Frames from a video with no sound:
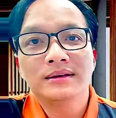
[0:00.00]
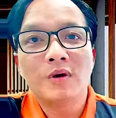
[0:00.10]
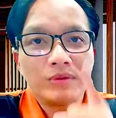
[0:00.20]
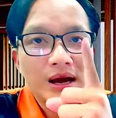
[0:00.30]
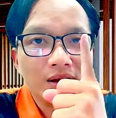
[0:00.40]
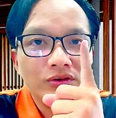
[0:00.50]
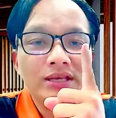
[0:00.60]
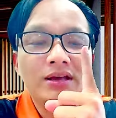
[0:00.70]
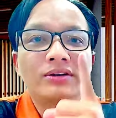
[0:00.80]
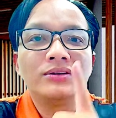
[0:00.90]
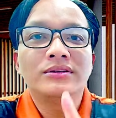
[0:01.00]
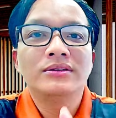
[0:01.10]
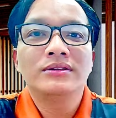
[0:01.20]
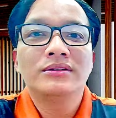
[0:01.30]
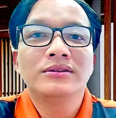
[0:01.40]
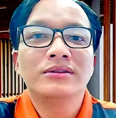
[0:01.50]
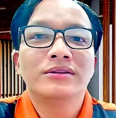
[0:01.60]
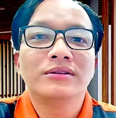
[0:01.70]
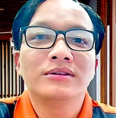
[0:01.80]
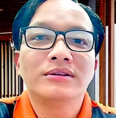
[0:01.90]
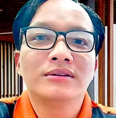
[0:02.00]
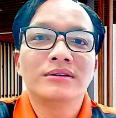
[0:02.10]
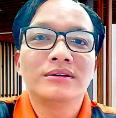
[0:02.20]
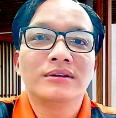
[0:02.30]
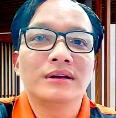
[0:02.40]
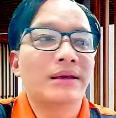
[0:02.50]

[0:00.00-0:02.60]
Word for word: một đơn của chị thôi là